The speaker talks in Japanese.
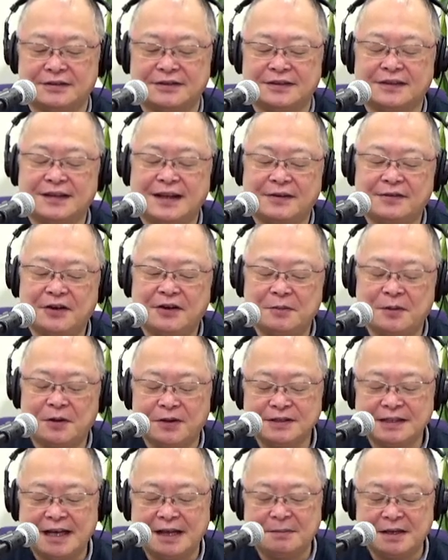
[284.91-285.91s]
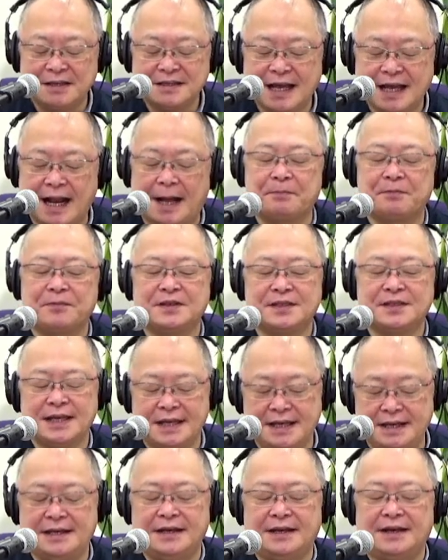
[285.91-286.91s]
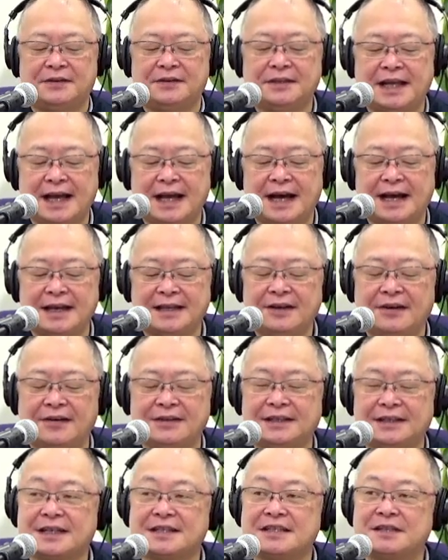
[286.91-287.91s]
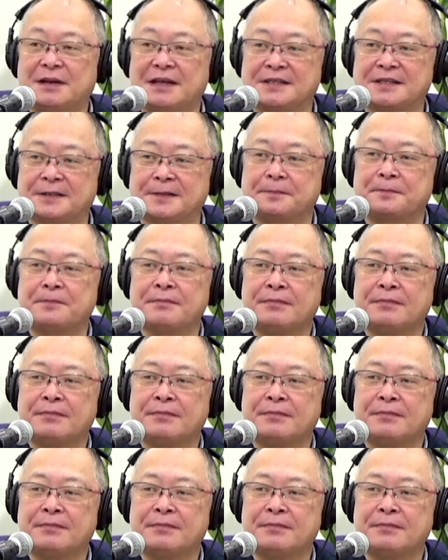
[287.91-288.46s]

そんな声もございましたらぜひお願いをいたします。